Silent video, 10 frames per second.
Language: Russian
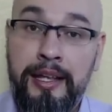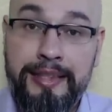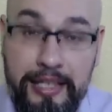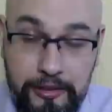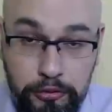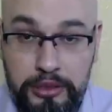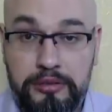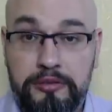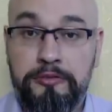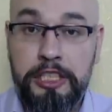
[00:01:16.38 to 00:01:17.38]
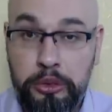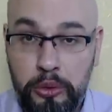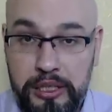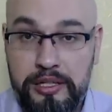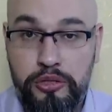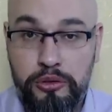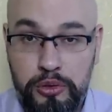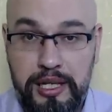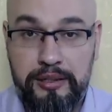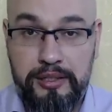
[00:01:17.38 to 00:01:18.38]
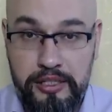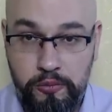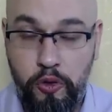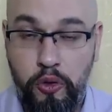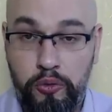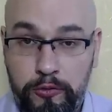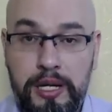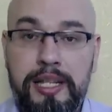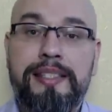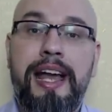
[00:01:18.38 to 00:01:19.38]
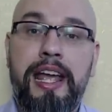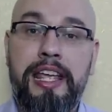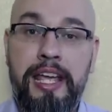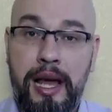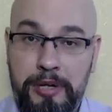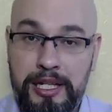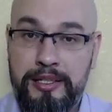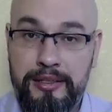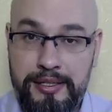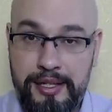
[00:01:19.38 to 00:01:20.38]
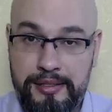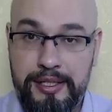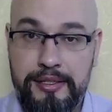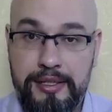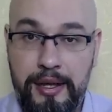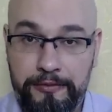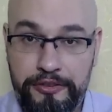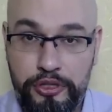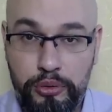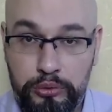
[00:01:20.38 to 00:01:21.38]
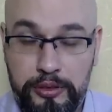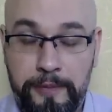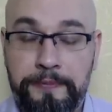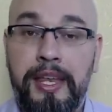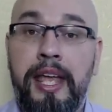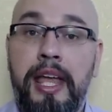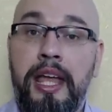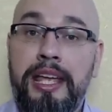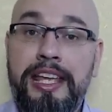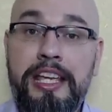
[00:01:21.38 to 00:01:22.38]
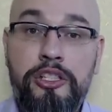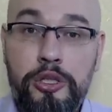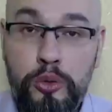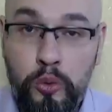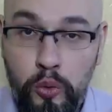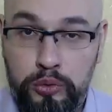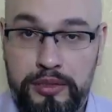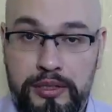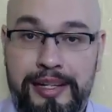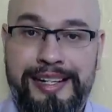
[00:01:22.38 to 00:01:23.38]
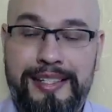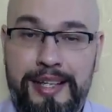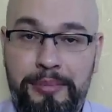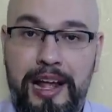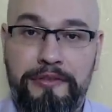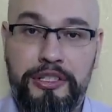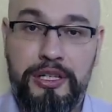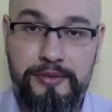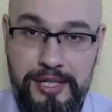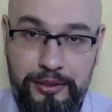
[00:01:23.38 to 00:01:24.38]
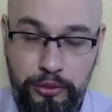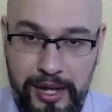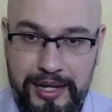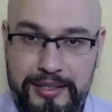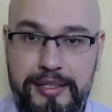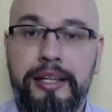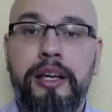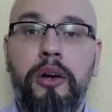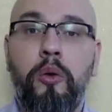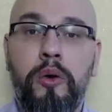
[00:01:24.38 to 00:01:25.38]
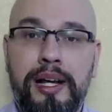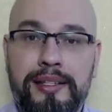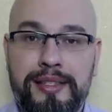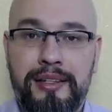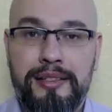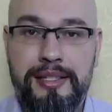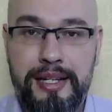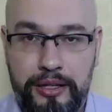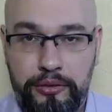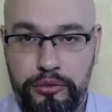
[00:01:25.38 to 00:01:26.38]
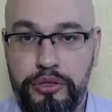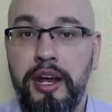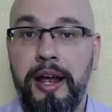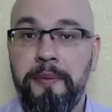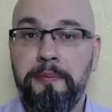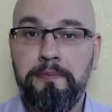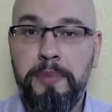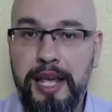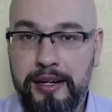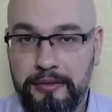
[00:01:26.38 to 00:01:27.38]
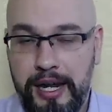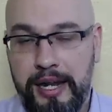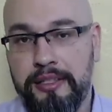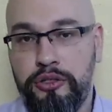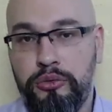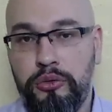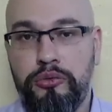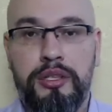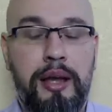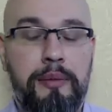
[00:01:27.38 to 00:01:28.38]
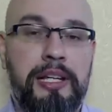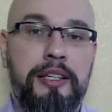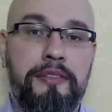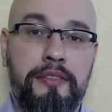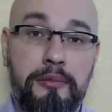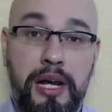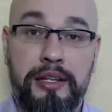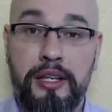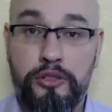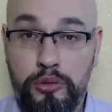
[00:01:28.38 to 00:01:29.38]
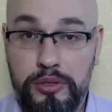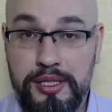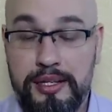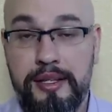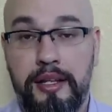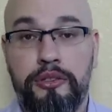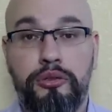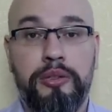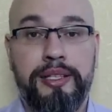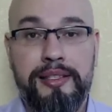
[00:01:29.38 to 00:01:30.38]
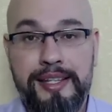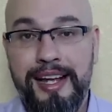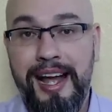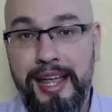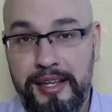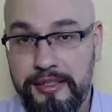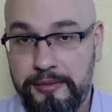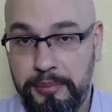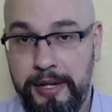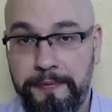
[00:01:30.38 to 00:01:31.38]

Так вот, в итоге студент не смог уволиться и обратился с иском в суд. И суд, разобравшись в ситуации, указал следующее. Первое, на что нужно обратить внимание, суд сказал, что ТЦК и СП